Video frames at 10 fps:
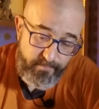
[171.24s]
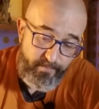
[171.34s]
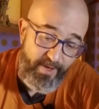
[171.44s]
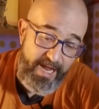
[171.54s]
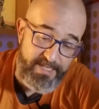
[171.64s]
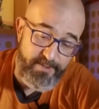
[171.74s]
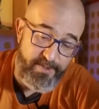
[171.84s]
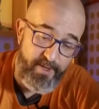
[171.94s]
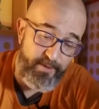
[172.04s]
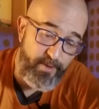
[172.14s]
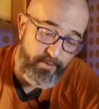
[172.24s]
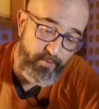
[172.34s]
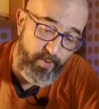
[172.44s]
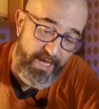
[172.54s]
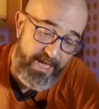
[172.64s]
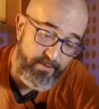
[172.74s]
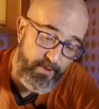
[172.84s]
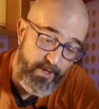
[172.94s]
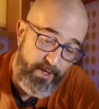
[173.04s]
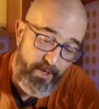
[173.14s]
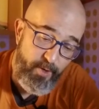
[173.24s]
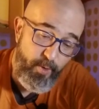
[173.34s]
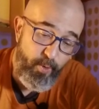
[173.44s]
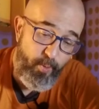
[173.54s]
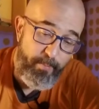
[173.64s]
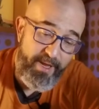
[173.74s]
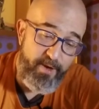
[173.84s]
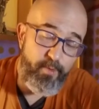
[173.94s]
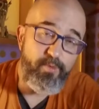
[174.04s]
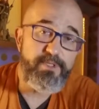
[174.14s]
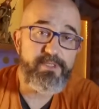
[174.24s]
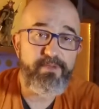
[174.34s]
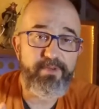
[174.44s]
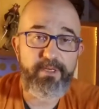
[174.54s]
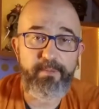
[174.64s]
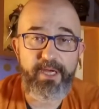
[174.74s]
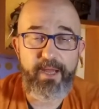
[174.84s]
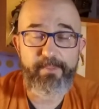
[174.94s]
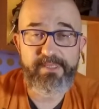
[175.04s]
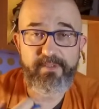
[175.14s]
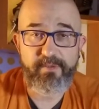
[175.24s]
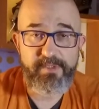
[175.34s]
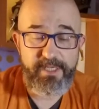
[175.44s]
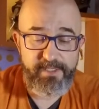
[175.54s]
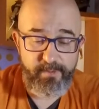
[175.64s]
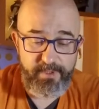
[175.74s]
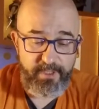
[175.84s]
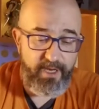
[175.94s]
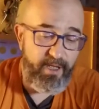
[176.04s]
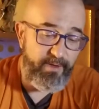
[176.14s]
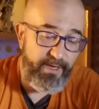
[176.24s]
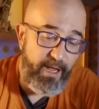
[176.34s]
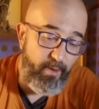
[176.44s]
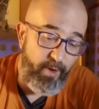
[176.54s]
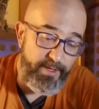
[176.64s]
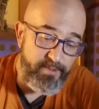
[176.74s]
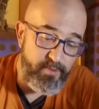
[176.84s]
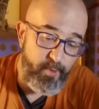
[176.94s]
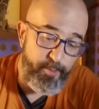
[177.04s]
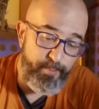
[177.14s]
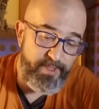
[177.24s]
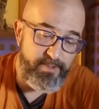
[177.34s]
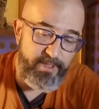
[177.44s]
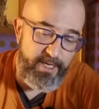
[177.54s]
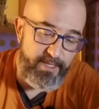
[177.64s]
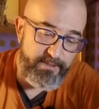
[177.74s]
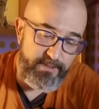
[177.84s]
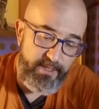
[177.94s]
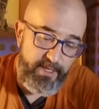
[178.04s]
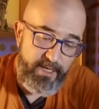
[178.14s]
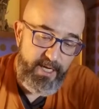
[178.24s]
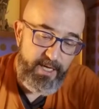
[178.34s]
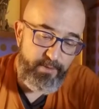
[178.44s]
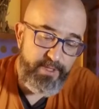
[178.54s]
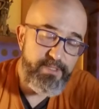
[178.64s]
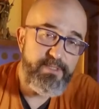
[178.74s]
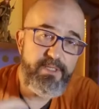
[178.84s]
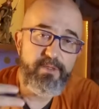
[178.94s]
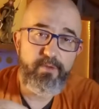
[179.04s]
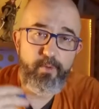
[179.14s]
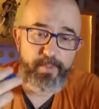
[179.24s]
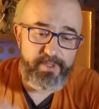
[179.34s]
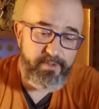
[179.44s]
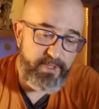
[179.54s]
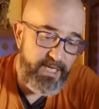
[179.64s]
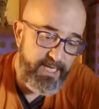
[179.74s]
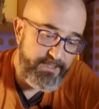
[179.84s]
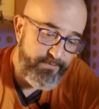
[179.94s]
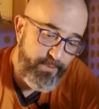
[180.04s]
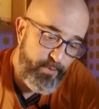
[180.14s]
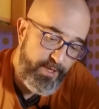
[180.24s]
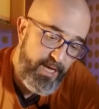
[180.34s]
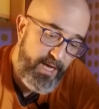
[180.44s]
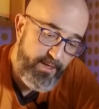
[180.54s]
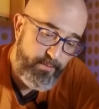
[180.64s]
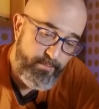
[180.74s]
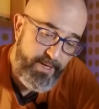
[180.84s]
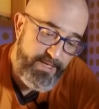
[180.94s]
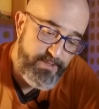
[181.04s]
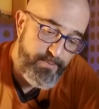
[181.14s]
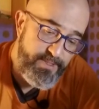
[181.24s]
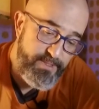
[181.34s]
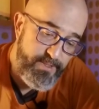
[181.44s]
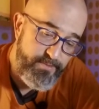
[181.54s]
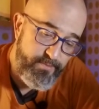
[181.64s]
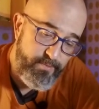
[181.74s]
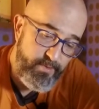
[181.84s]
Às vezes eu anoto do lado perguntas que vêm na minha cabeça eu não sei responder na, na hora sobre o personagem. Aí eu decido que o personagem vai morar em um país específico